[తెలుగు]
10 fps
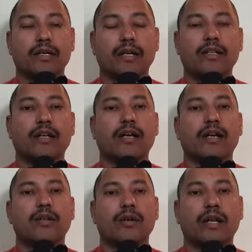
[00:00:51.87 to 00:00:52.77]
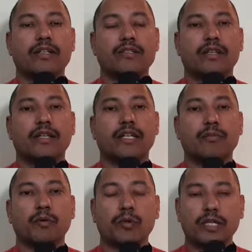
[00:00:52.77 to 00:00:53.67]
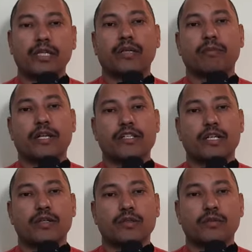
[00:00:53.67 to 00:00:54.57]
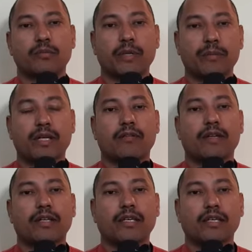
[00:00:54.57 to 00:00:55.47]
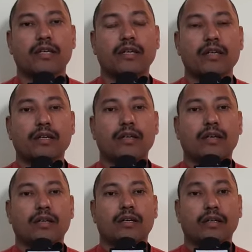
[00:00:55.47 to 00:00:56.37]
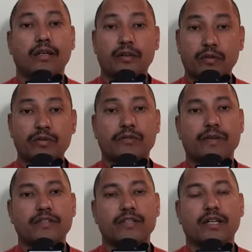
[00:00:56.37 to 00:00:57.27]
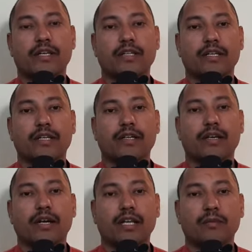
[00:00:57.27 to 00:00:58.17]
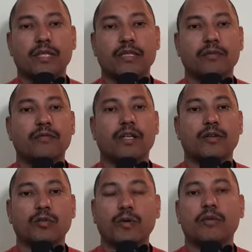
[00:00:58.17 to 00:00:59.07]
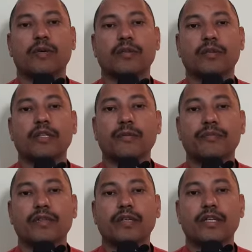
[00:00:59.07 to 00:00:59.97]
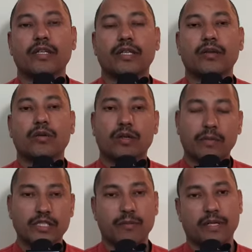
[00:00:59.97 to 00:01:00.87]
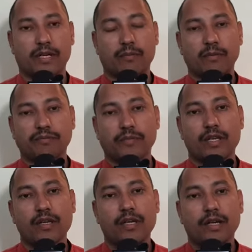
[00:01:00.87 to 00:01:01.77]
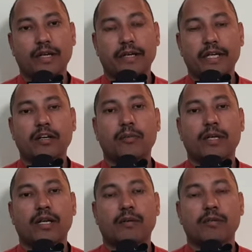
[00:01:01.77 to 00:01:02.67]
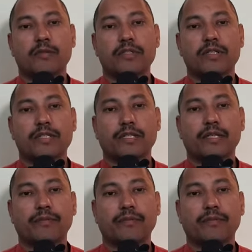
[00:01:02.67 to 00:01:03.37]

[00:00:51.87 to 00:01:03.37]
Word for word: అన్ని రంగాల్లో రాణించడానికి పోటీ పరీక్షలకు ప్రిపేర్ అవ్వడానికి ఇంటర్వ్యూస్ ఫేస్ చేయడానికి ఆంగ్ల మాధ్యమం వాళ్ళకు ఉపయోగపడుతుంది ఇది ఒక మంచి పరిణామం రెండవ పరిణామం వచ్చేసి